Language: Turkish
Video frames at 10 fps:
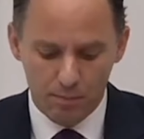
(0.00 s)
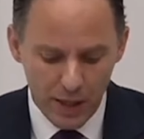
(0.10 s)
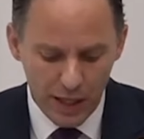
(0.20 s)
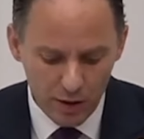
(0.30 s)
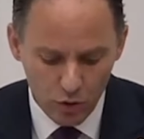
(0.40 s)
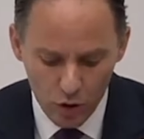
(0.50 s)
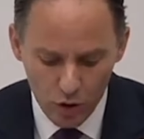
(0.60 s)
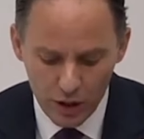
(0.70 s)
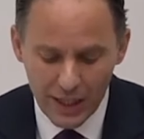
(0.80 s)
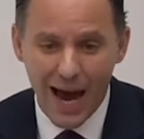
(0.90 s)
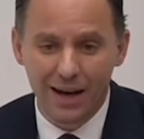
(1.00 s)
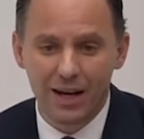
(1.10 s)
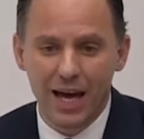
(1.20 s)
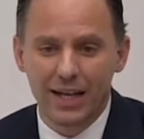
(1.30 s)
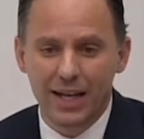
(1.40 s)
bir türlü
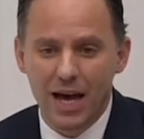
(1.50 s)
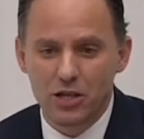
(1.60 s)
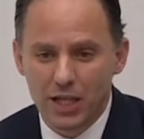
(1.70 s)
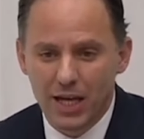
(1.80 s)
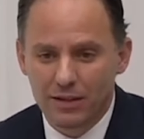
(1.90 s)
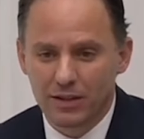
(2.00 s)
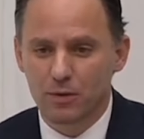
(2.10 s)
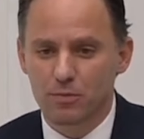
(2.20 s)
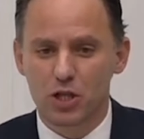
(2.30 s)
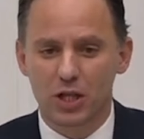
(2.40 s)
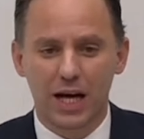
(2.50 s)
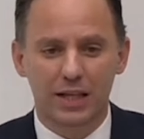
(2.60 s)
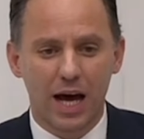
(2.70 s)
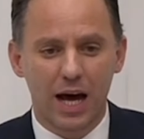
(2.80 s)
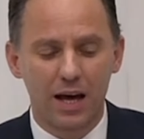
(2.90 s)
yerli enerji
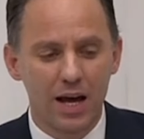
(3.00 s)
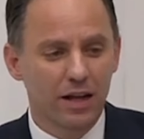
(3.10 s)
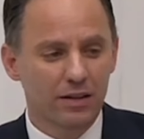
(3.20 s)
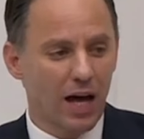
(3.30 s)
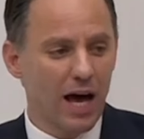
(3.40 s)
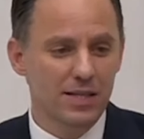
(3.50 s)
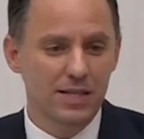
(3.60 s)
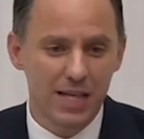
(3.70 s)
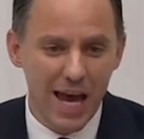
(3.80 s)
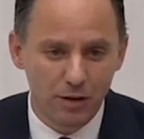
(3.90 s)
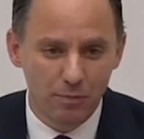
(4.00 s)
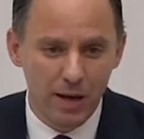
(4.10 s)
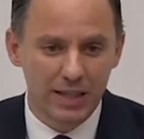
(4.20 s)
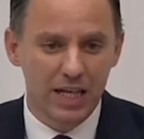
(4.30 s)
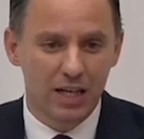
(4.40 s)
yatırımcılarına tahsis
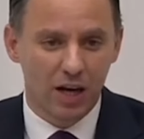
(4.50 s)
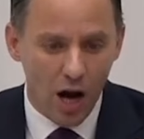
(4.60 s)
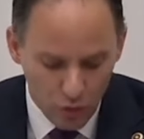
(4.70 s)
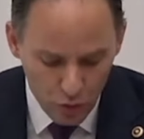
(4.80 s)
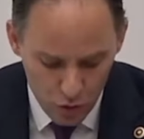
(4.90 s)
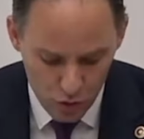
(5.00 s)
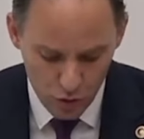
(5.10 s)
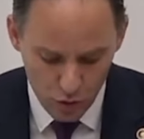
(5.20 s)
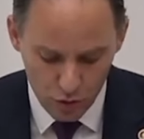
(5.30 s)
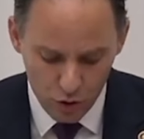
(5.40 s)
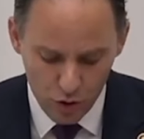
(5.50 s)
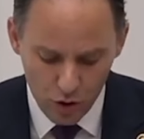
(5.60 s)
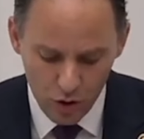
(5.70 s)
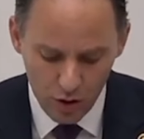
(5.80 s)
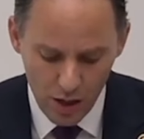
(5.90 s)
etmediği kan
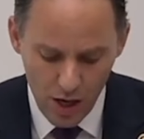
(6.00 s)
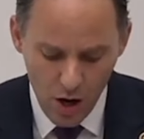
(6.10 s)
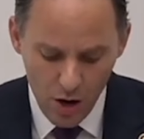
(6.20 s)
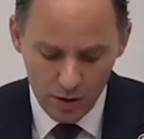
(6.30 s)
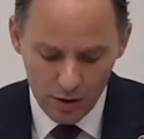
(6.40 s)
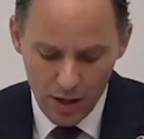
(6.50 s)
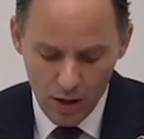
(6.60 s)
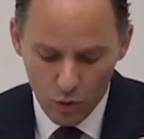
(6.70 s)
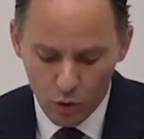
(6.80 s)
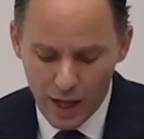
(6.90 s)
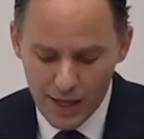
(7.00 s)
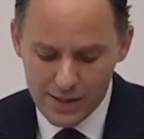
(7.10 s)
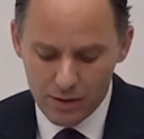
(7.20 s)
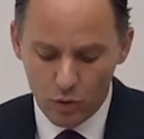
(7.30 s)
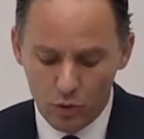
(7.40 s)
kusturduğu
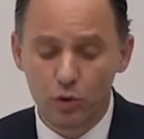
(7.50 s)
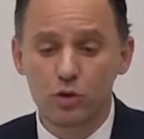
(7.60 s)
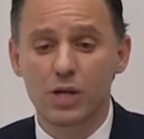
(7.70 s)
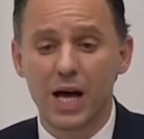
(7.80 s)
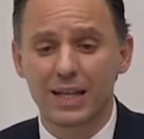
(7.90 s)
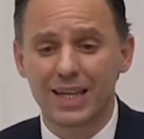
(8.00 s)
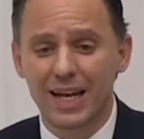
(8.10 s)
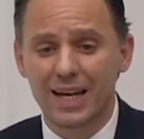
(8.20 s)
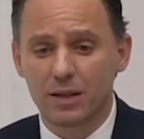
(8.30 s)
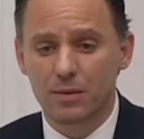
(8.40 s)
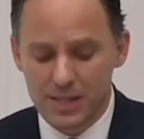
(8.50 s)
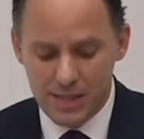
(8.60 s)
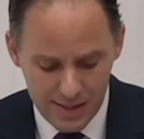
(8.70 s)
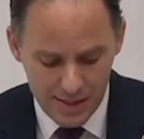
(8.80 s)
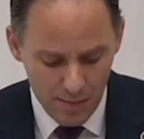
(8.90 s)
ulası, ulusal iletim
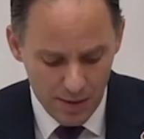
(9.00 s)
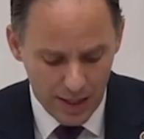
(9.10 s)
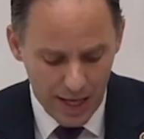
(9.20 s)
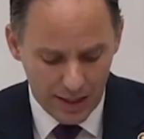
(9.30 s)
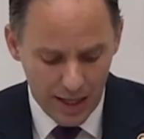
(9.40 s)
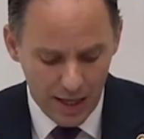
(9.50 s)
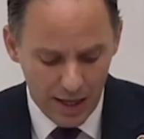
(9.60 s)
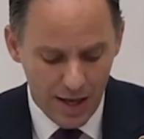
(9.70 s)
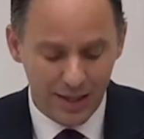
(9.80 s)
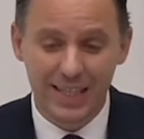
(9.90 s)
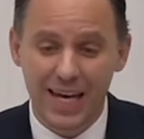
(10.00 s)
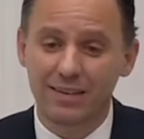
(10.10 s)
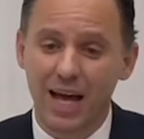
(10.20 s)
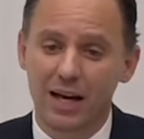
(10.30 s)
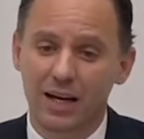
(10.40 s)
sistemindeki
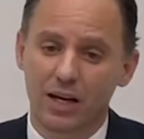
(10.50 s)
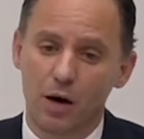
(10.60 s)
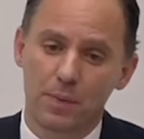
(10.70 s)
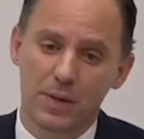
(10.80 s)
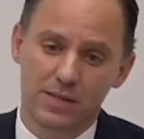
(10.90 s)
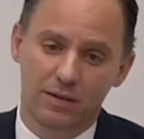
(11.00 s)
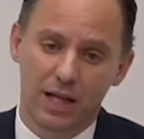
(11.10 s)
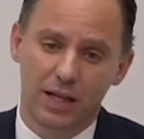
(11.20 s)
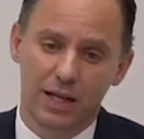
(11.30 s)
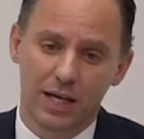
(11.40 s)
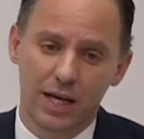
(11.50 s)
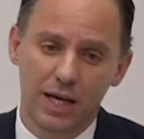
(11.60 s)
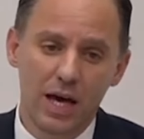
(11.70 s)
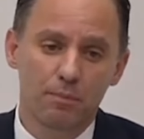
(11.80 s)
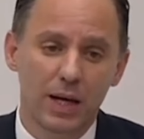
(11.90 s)
yeterli
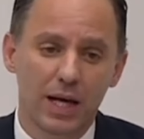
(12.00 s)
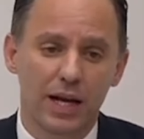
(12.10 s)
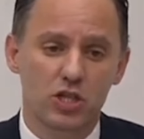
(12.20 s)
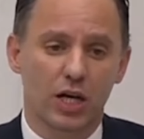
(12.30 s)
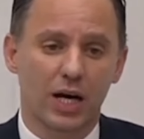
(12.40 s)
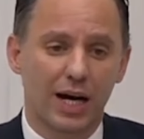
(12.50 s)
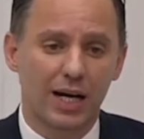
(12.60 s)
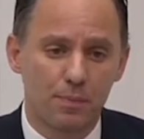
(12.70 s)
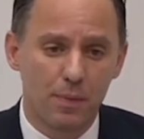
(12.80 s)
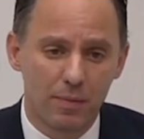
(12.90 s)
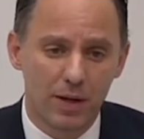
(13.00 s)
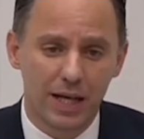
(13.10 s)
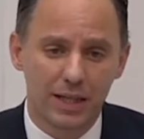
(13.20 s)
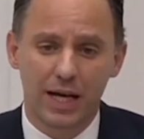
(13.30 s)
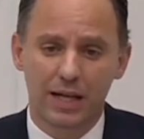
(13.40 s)
kapasiteleri Birleşik Arap
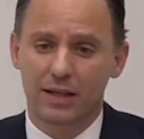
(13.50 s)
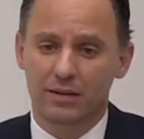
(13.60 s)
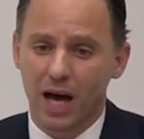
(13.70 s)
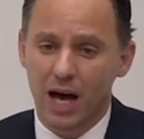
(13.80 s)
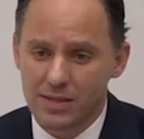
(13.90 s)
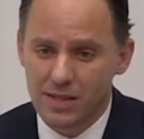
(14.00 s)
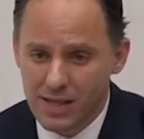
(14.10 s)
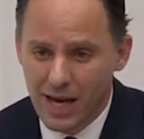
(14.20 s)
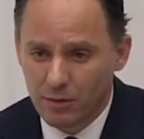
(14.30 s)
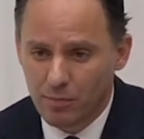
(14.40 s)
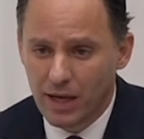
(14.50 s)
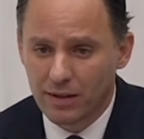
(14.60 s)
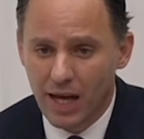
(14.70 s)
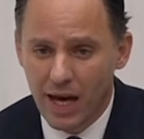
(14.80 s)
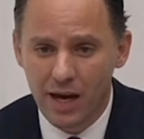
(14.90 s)
Emirlikleri'ne tahsis
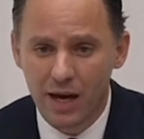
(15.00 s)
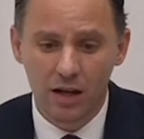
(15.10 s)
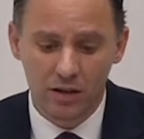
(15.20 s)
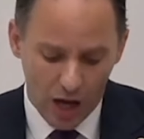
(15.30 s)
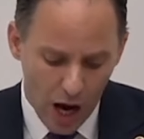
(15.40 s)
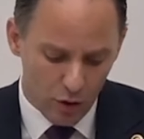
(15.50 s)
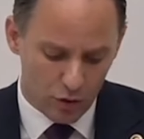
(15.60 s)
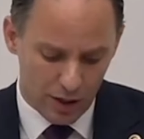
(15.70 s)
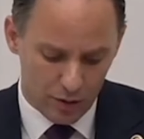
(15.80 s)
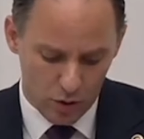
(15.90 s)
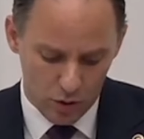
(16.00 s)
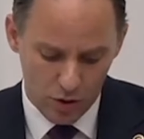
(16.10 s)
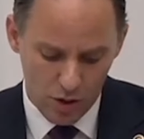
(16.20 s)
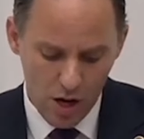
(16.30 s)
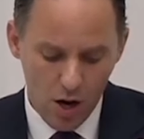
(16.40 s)
etmeyi de taahhüt
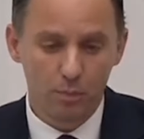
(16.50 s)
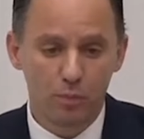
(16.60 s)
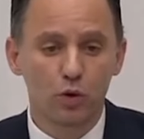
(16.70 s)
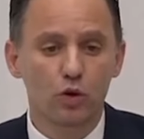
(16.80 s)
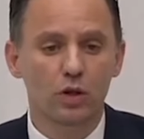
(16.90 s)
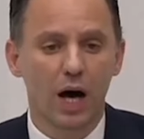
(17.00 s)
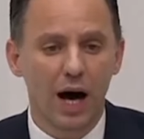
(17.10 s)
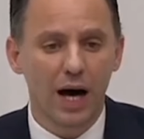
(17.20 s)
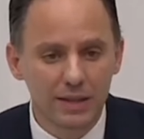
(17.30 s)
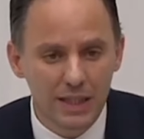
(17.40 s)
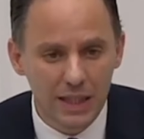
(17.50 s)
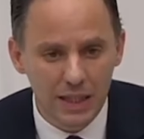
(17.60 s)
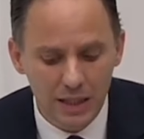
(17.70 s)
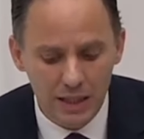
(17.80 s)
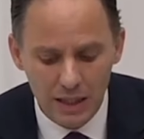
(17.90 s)
ediyor. Bunun
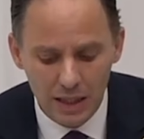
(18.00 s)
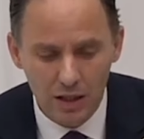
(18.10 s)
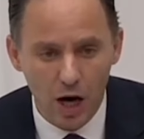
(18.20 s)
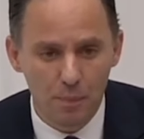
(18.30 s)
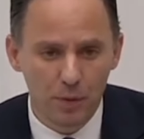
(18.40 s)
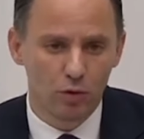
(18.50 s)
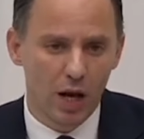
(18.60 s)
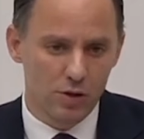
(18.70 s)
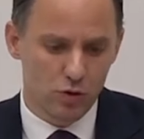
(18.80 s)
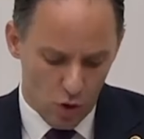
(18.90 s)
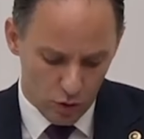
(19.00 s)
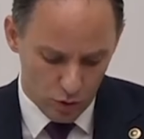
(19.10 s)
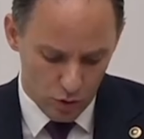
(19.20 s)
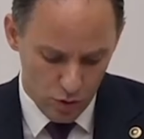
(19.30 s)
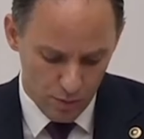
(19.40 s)
adı
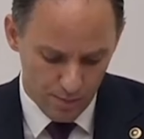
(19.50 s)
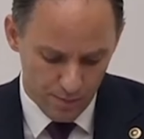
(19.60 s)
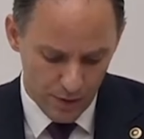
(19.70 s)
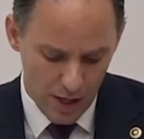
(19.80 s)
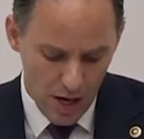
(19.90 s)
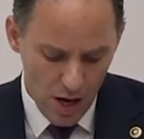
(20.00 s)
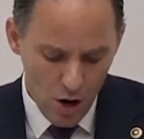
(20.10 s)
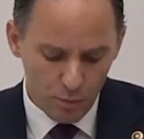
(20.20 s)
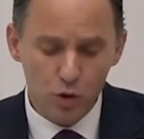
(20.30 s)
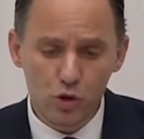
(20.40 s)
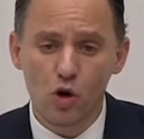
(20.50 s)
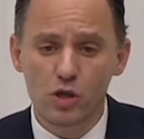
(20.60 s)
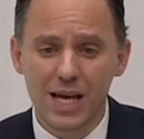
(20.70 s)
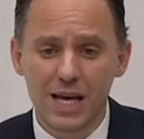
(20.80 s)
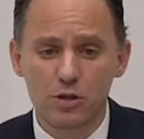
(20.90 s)
kapitülasyondur. Bu
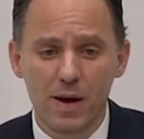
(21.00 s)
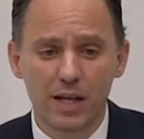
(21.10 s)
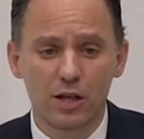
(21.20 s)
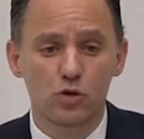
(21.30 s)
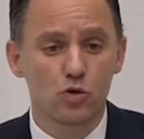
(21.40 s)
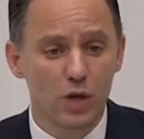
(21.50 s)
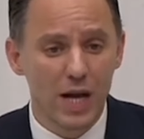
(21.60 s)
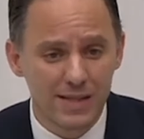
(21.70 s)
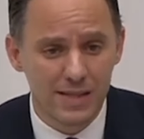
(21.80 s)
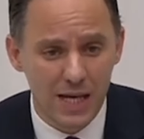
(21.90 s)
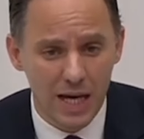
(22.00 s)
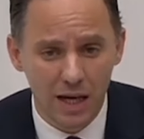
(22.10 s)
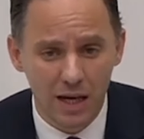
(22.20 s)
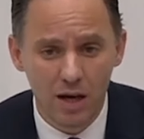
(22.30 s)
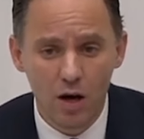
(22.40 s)
sözleşmenin
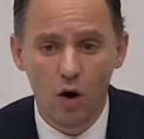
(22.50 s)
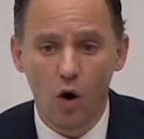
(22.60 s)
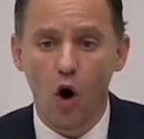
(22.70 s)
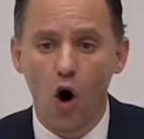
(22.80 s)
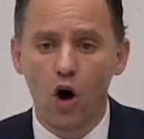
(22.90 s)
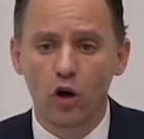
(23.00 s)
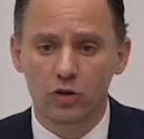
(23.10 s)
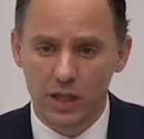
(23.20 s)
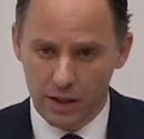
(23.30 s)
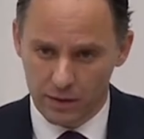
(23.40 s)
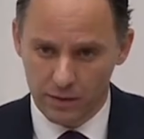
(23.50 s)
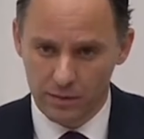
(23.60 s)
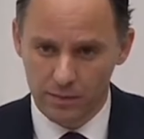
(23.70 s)
süresi 10 yıl.